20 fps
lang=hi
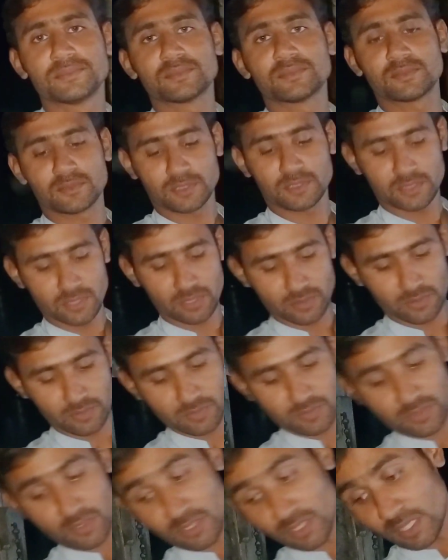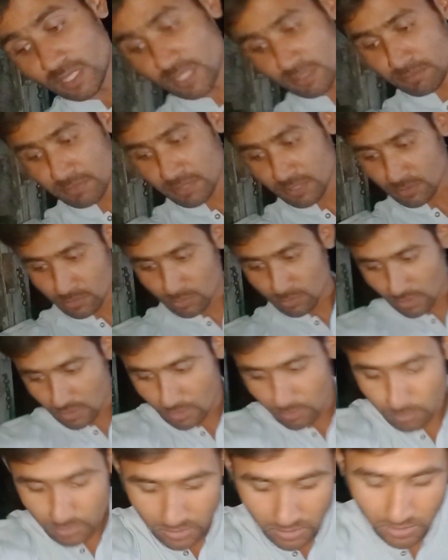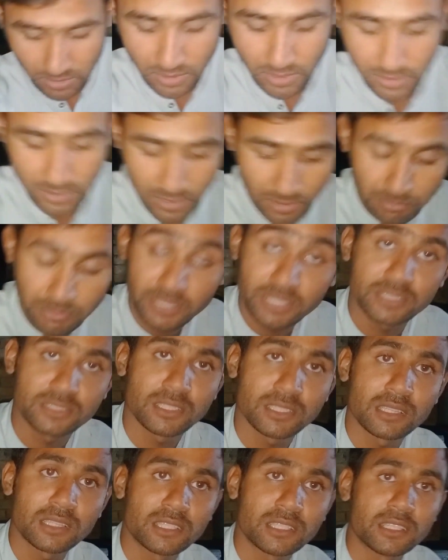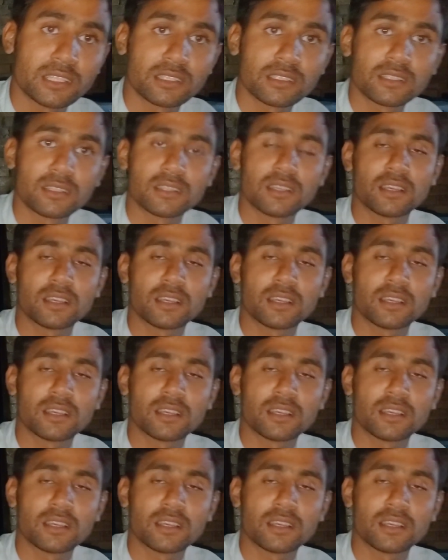अब खाना खा लेंगे अब अभी तो खाना हम खा कर आए चलते हैं